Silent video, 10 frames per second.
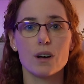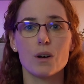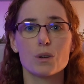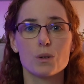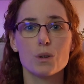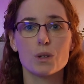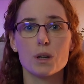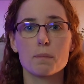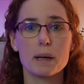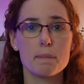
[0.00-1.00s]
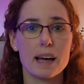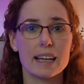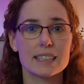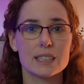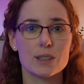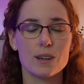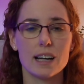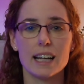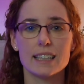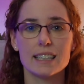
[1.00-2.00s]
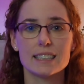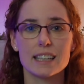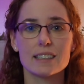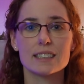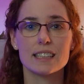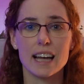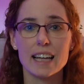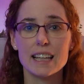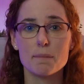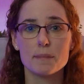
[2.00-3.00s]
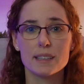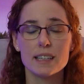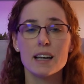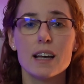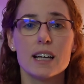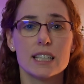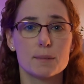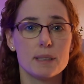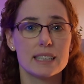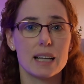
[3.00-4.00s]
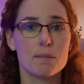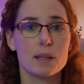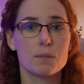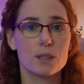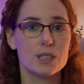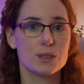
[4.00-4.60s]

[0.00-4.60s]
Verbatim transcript: un cours de préparation à la naissance adapté spécialement pour les